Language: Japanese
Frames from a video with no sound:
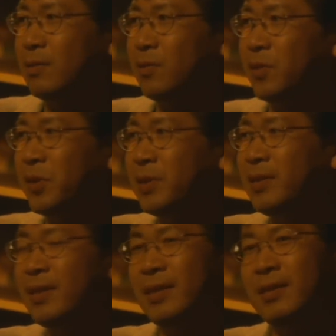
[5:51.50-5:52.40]
精神
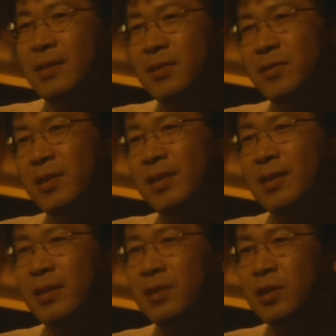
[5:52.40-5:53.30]
的にゆったり
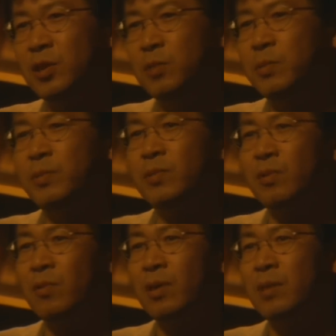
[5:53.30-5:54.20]
感じる部分
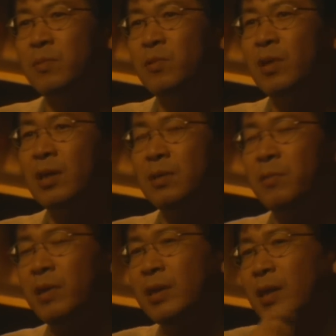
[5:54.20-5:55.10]
をゲームの中にも
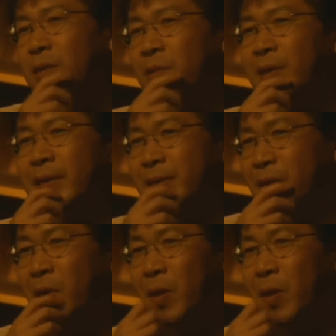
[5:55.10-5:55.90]
入れたいわけですよ。